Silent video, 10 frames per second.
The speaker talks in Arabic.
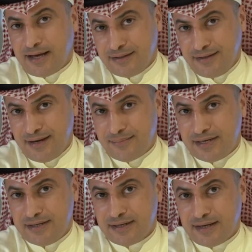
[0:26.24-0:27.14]
هذه
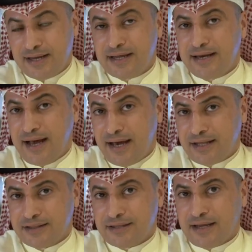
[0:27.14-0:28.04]
العملية
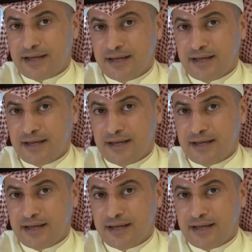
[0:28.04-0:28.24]
لاحظنا